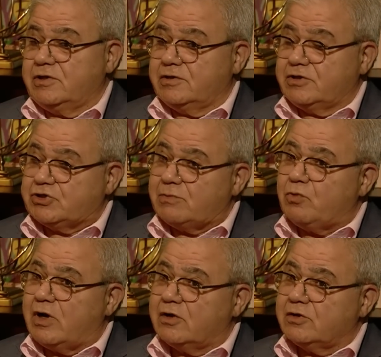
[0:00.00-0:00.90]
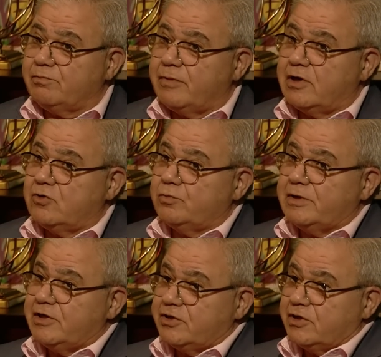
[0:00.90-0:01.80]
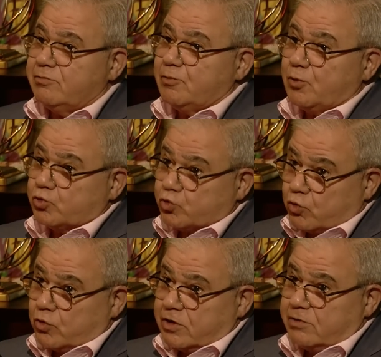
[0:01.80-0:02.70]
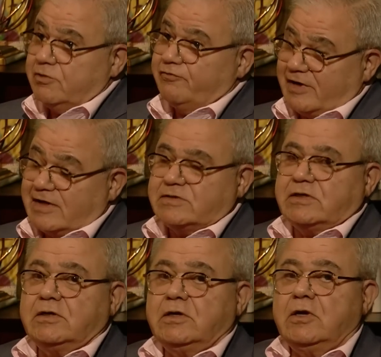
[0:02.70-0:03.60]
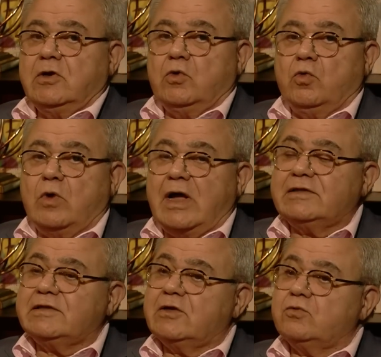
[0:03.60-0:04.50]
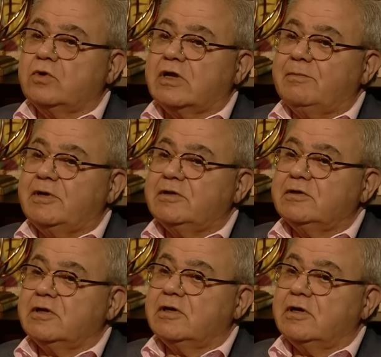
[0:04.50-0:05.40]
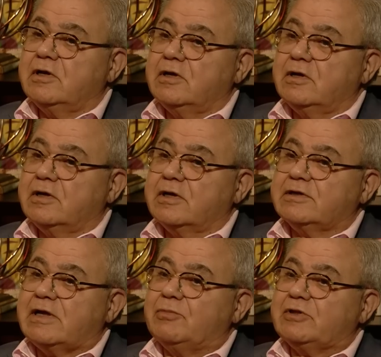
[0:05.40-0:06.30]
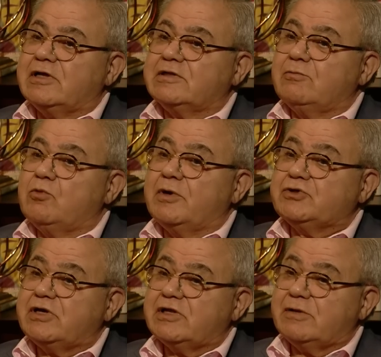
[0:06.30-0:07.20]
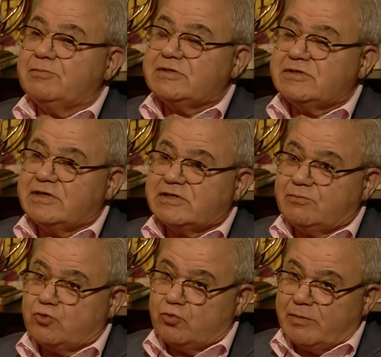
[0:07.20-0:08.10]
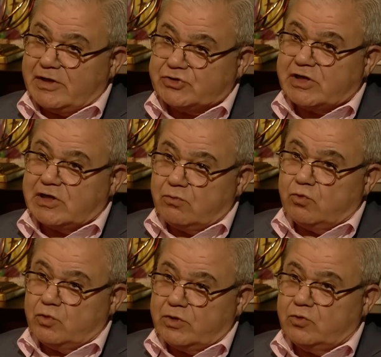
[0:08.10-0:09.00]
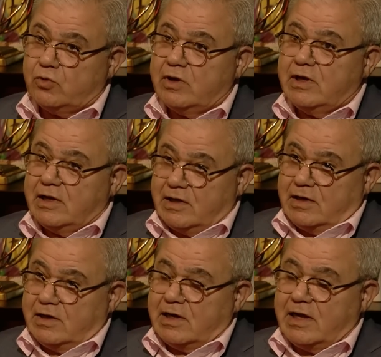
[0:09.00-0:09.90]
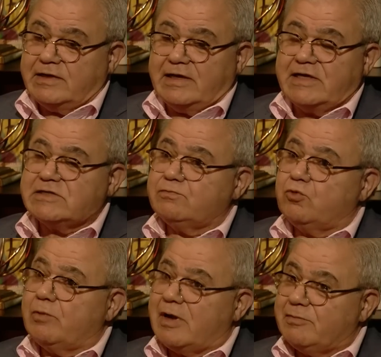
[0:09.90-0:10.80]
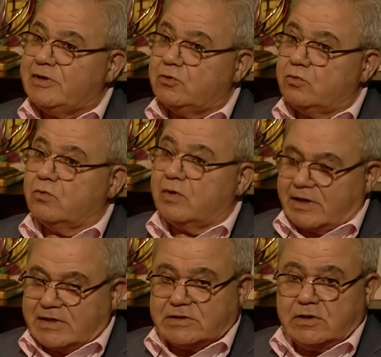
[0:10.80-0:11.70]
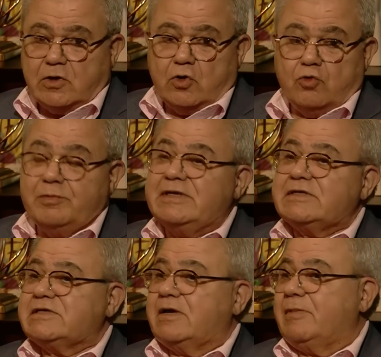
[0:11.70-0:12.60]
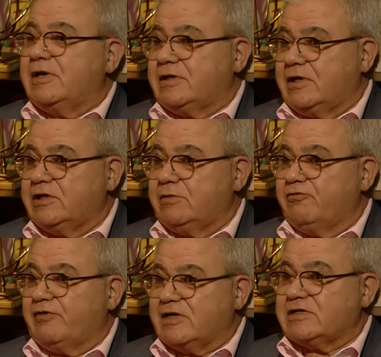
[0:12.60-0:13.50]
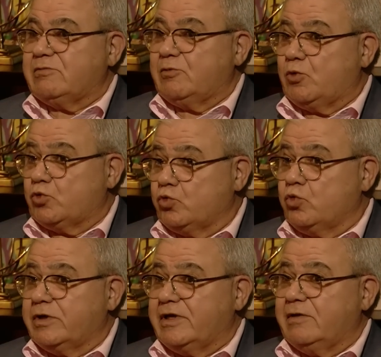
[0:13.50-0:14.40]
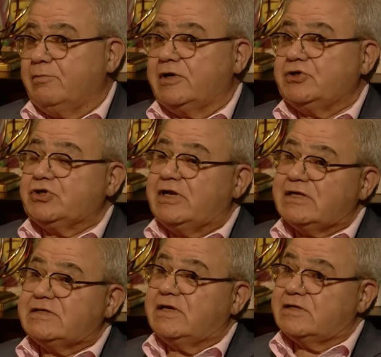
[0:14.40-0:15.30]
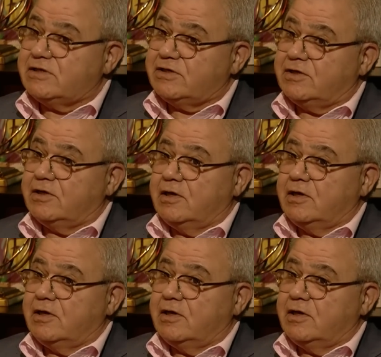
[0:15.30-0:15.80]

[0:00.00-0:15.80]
تجمع الاطباء اللبنانيين ببوردو بفرنسا وحتى انه كمان آه، كنت عم بتعاطى مباشره بالسياسه بدون ما ارجع له واقول انه اي حزب ومع نعم. مين نعم. وكذا ومين استقبلت عندي بفرنسا ببوردو يعني من رجالات سياسيه